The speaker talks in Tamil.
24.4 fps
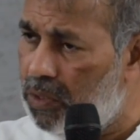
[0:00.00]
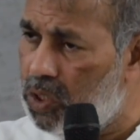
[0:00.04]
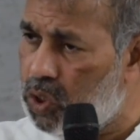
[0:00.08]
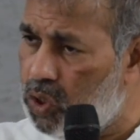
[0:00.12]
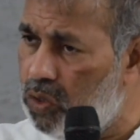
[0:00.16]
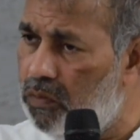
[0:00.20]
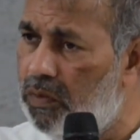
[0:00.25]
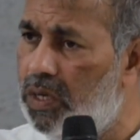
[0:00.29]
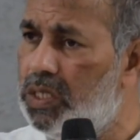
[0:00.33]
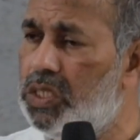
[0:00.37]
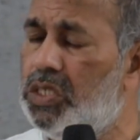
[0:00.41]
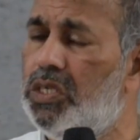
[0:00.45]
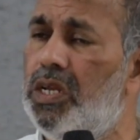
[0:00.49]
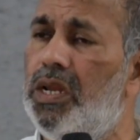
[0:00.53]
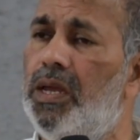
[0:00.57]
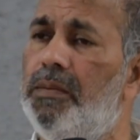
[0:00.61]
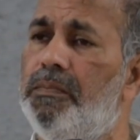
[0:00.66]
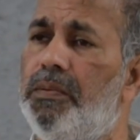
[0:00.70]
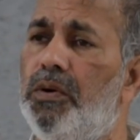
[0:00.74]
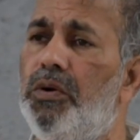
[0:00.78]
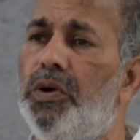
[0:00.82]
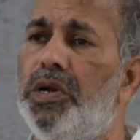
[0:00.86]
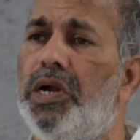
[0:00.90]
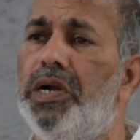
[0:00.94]

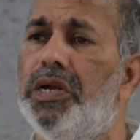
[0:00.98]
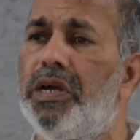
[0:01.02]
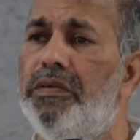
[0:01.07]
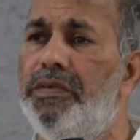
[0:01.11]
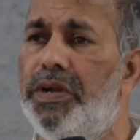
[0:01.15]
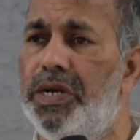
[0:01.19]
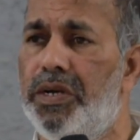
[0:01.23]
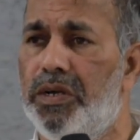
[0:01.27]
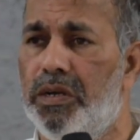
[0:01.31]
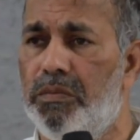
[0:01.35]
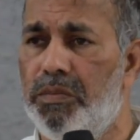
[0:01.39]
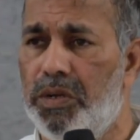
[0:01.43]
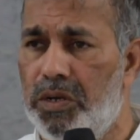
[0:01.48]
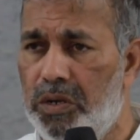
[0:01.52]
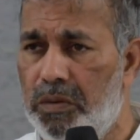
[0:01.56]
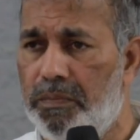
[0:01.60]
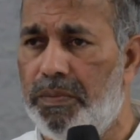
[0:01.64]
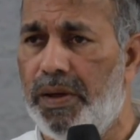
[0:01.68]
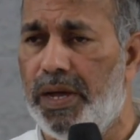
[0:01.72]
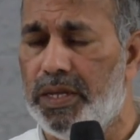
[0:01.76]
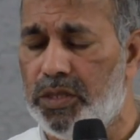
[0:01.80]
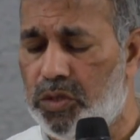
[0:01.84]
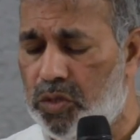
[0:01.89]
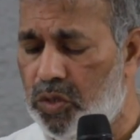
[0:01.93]
விசுவாசத்திலே போராட வேண்டும்
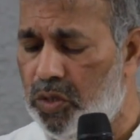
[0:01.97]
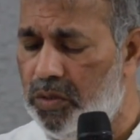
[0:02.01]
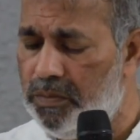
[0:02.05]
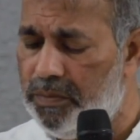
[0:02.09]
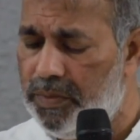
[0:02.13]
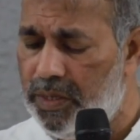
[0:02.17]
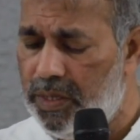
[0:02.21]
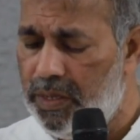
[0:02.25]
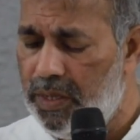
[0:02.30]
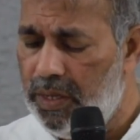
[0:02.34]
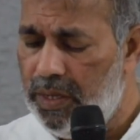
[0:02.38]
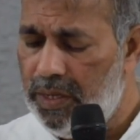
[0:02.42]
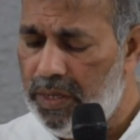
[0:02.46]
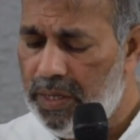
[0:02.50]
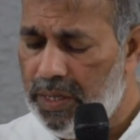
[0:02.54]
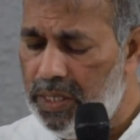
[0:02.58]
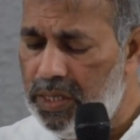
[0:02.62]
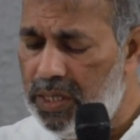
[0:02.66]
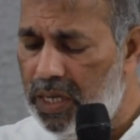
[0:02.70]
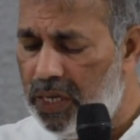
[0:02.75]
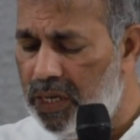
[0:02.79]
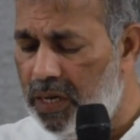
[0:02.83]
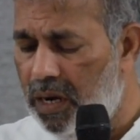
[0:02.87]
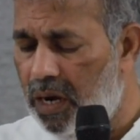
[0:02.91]
என்று பார்த்தோம்
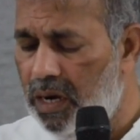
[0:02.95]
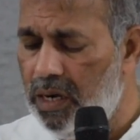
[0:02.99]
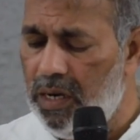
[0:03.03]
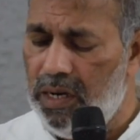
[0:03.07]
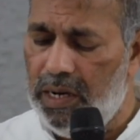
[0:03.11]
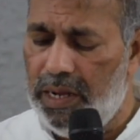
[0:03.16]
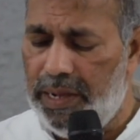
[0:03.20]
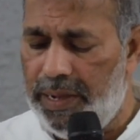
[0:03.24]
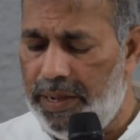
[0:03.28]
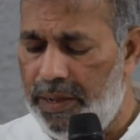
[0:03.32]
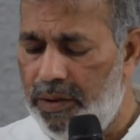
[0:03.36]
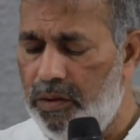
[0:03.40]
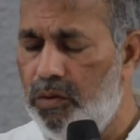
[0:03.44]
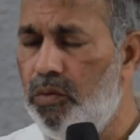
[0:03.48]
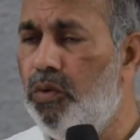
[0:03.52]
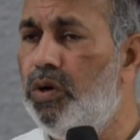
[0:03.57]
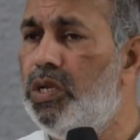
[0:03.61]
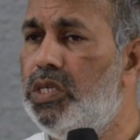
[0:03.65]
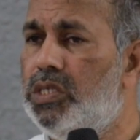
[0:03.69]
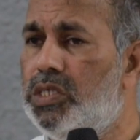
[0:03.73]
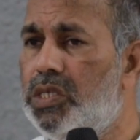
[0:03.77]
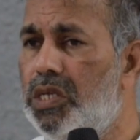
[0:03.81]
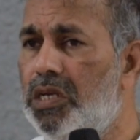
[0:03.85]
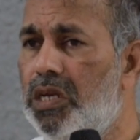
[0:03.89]
இந்த நாளில்
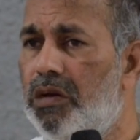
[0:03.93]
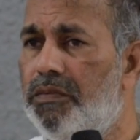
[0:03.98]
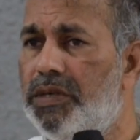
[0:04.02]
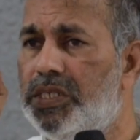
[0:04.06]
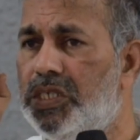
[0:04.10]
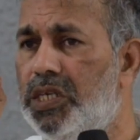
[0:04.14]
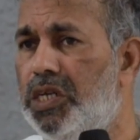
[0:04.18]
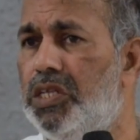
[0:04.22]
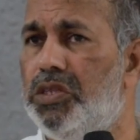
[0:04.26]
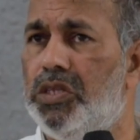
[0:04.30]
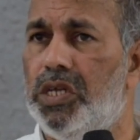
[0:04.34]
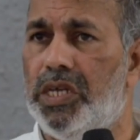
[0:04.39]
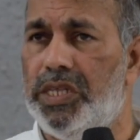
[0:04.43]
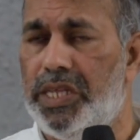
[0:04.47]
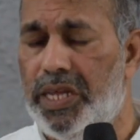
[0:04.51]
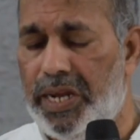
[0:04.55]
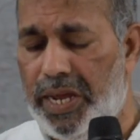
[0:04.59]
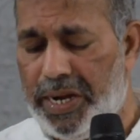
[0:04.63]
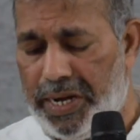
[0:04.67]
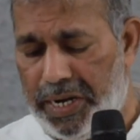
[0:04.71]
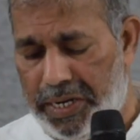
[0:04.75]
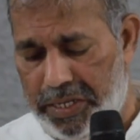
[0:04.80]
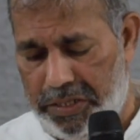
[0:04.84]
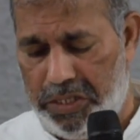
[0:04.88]
ஒரு சின்ன வசனத்துக்கு
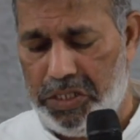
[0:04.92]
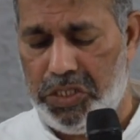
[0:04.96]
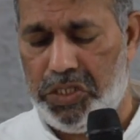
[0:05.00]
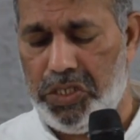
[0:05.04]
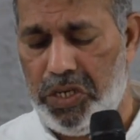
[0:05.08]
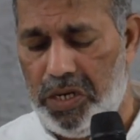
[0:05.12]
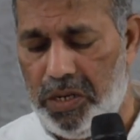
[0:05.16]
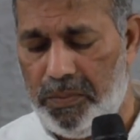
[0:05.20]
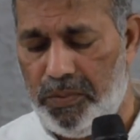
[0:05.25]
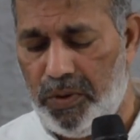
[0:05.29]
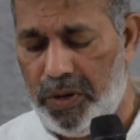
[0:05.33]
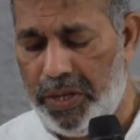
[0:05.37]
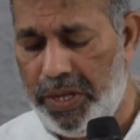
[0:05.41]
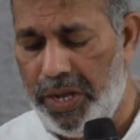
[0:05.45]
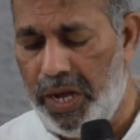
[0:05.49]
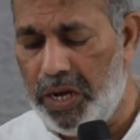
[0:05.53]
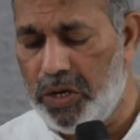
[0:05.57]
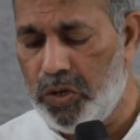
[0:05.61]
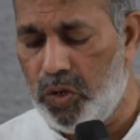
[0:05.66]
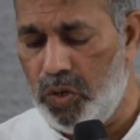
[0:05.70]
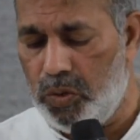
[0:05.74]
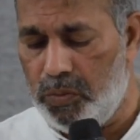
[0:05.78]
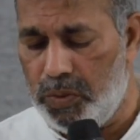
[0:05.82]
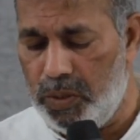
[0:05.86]
நேராக கடந்து செல்ல போகிறோம்
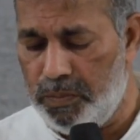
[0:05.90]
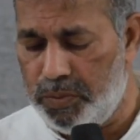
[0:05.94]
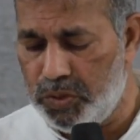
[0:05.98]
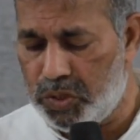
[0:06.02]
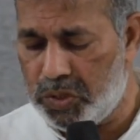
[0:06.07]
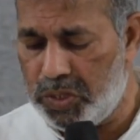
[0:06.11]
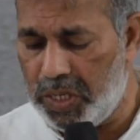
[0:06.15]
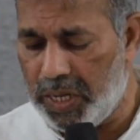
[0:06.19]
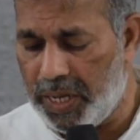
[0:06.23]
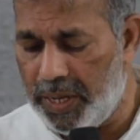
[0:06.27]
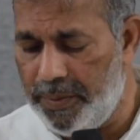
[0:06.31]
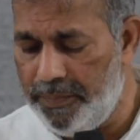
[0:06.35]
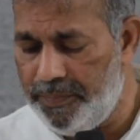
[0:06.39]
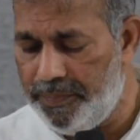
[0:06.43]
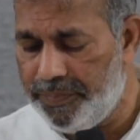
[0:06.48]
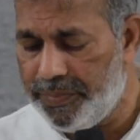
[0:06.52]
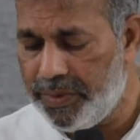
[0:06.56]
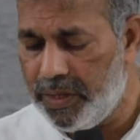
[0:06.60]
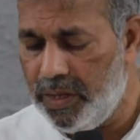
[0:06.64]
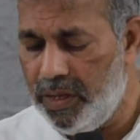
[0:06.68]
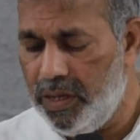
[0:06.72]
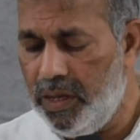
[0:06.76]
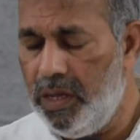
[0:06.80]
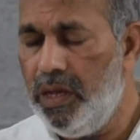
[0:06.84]
யாக்கோபன் புஸ்தகம்
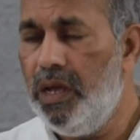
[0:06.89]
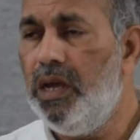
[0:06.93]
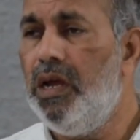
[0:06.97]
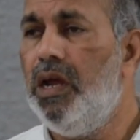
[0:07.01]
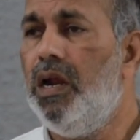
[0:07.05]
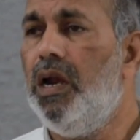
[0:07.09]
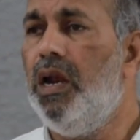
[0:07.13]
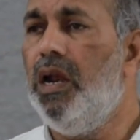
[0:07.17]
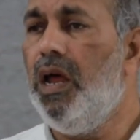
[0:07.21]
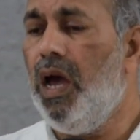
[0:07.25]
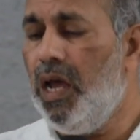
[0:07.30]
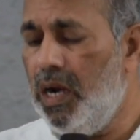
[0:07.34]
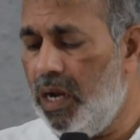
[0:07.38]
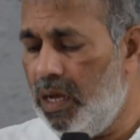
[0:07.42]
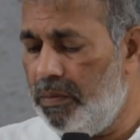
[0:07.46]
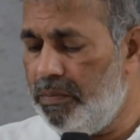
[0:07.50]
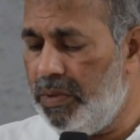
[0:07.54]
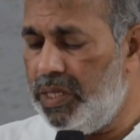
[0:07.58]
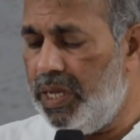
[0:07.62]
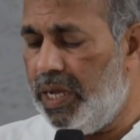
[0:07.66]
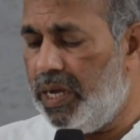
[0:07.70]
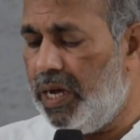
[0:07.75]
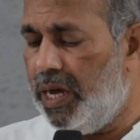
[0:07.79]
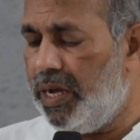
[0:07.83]

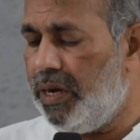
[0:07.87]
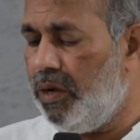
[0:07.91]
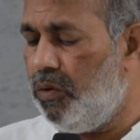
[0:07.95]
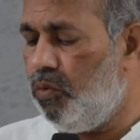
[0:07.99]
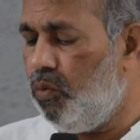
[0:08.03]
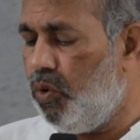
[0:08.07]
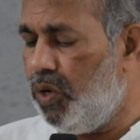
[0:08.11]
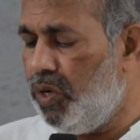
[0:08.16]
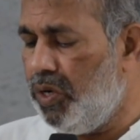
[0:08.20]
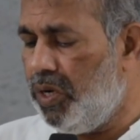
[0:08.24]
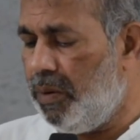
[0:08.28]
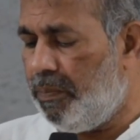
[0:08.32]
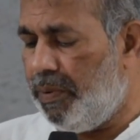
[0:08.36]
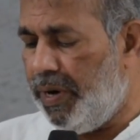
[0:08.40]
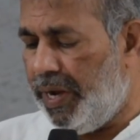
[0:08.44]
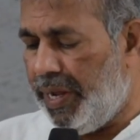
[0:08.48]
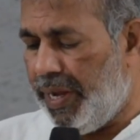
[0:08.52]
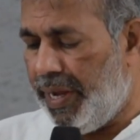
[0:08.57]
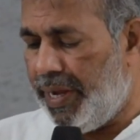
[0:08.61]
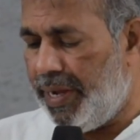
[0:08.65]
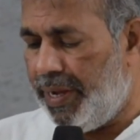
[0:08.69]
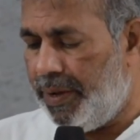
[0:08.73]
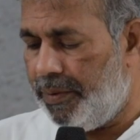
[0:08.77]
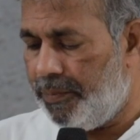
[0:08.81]
நாலாம் அதிகாரம் ஒன்றை
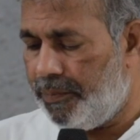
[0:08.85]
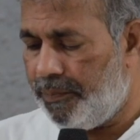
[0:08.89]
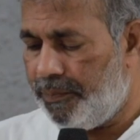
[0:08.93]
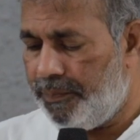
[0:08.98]
படிங்க